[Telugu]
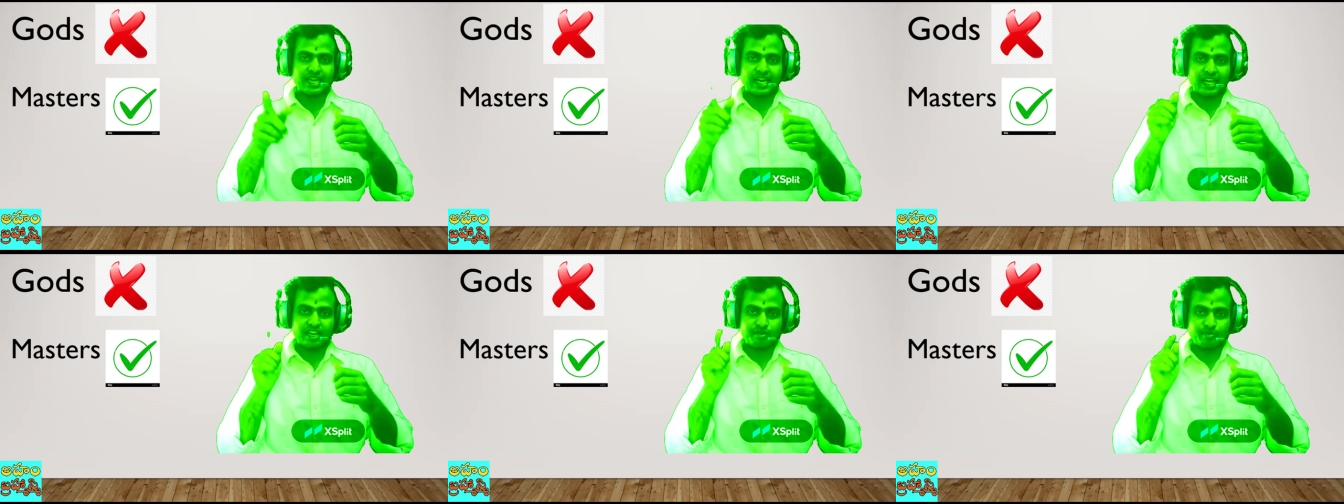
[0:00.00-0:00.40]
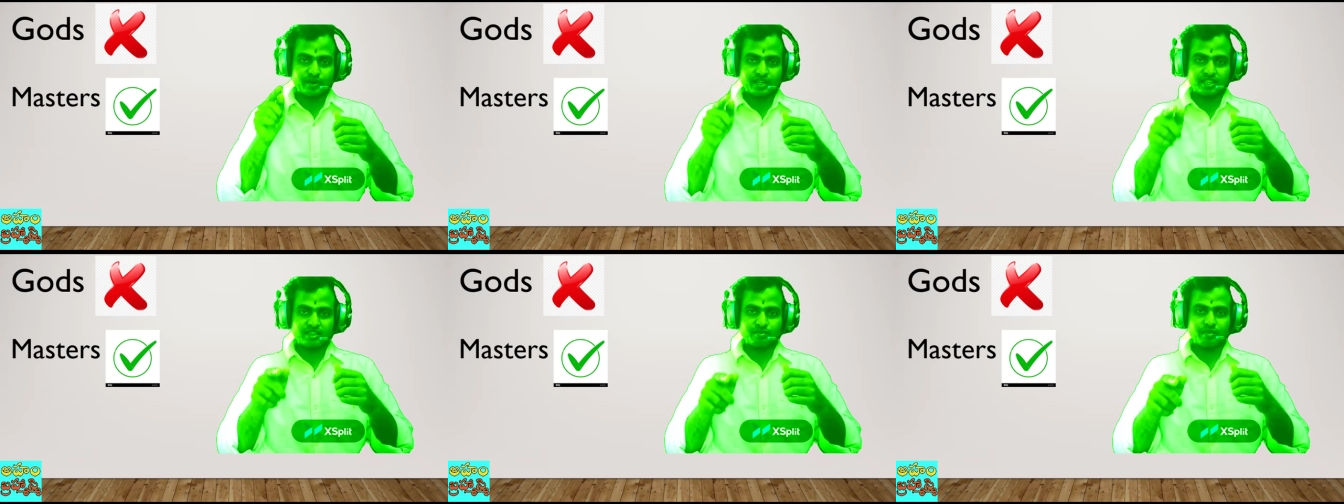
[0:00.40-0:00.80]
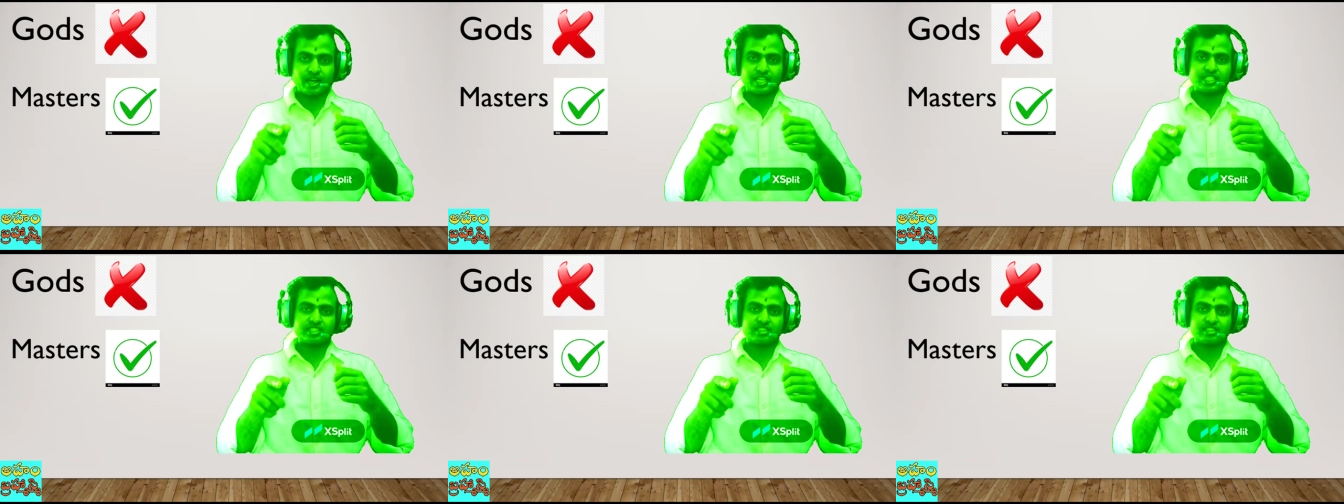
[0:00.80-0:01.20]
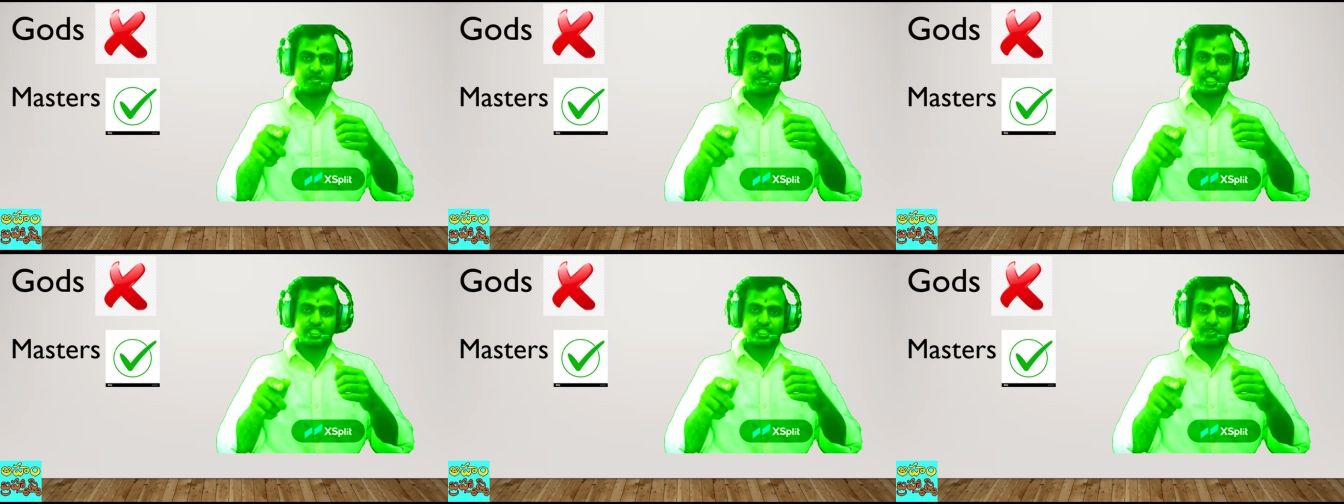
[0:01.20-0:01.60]
కనపడని మాస్టర్లు
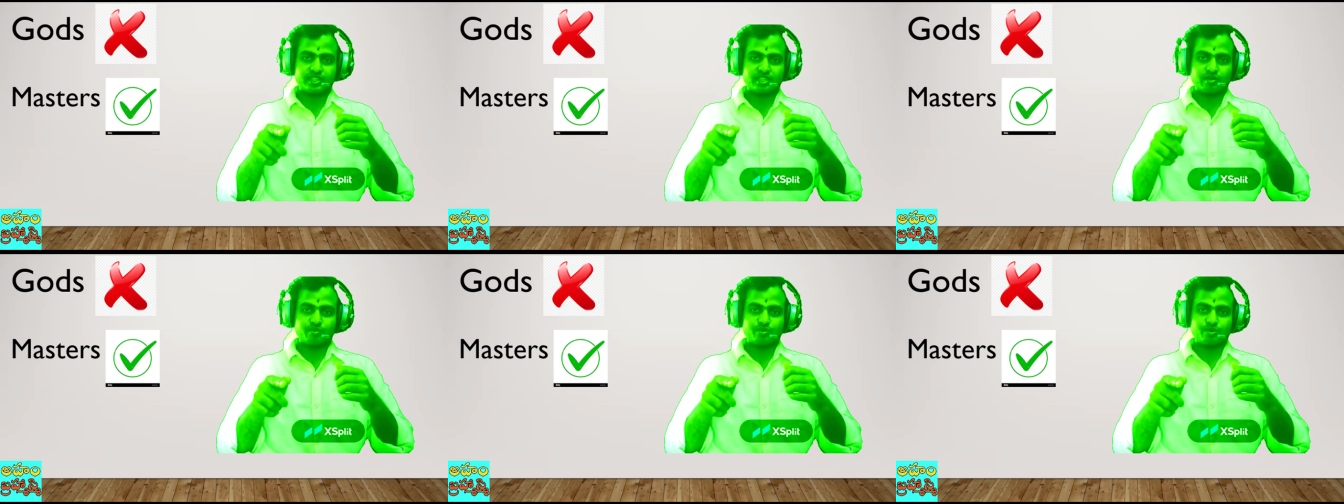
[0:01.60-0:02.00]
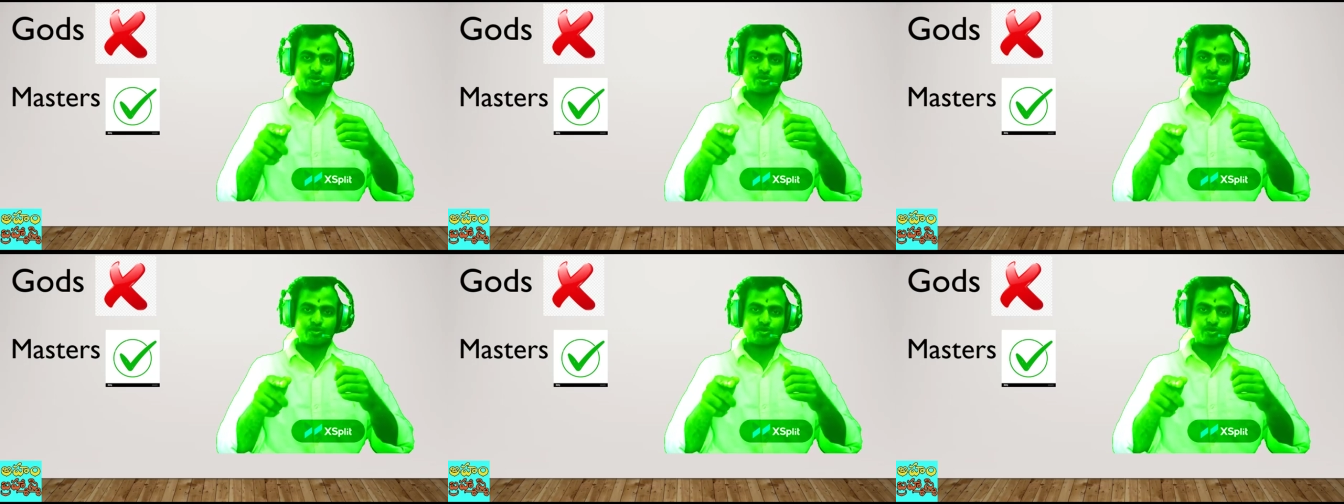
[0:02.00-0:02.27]
నిజమైనప్పుడు